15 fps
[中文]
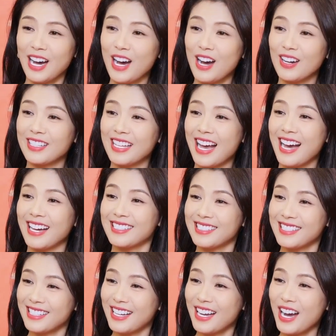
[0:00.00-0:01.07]
好呀，
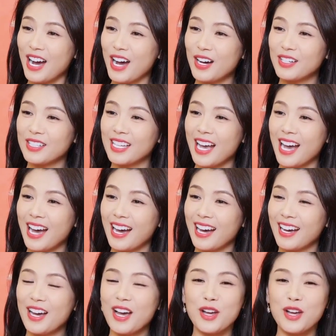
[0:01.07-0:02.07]
新年好呀，